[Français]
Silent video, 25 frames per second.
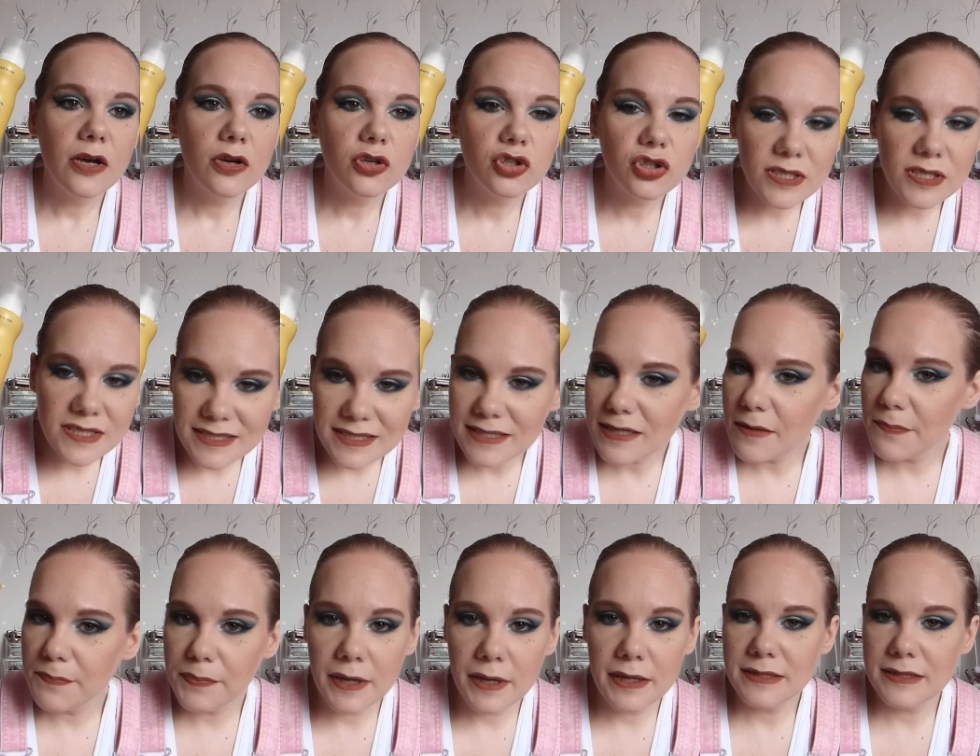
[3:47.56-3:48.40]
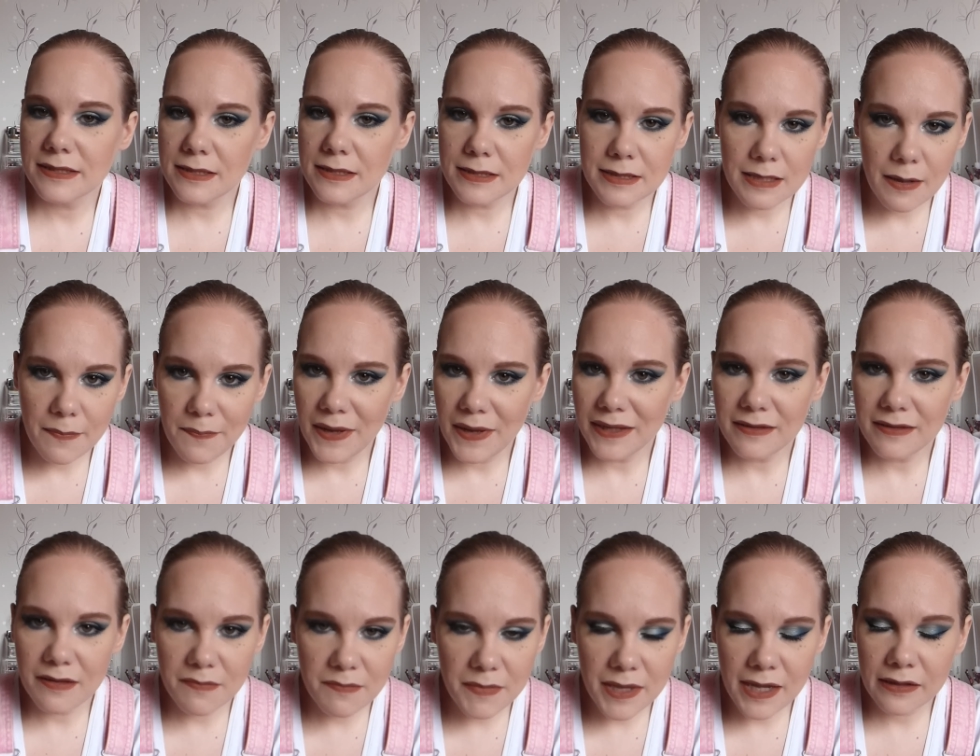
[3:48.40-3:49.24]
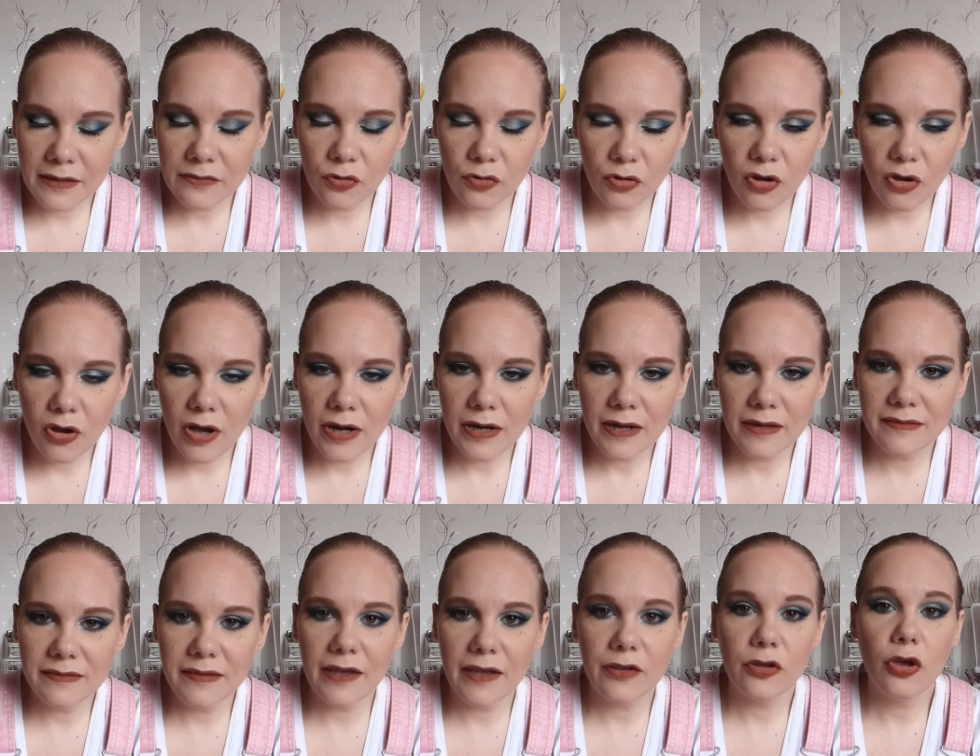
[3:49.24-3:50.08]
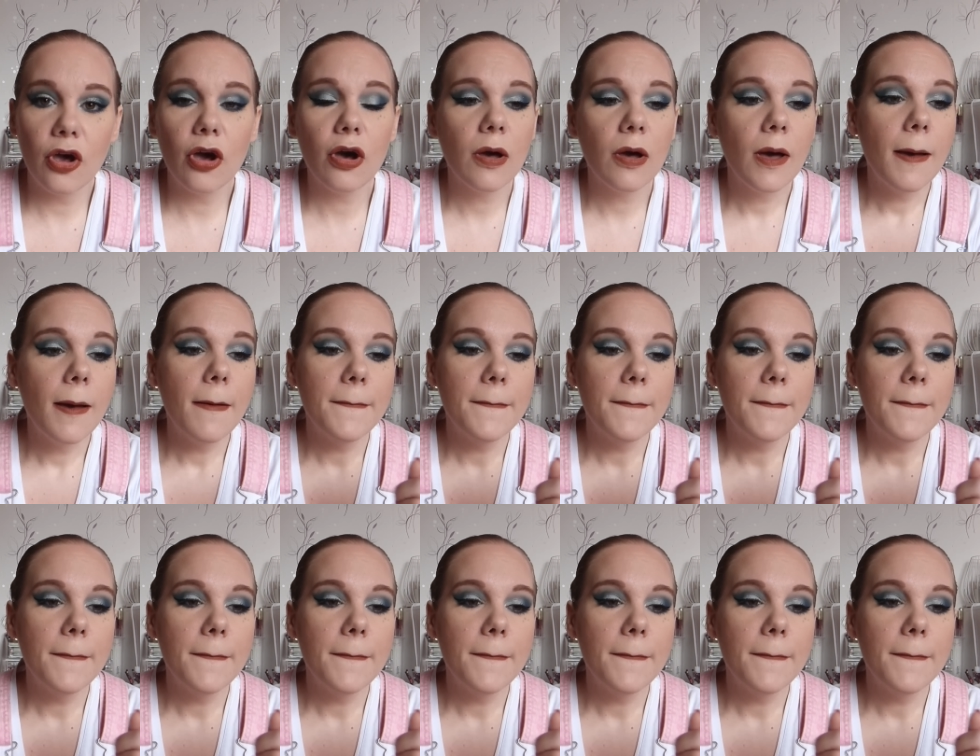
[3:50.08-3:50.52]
Je ne sais pas s'il n'y a pas des merdes encore à l'intérieur,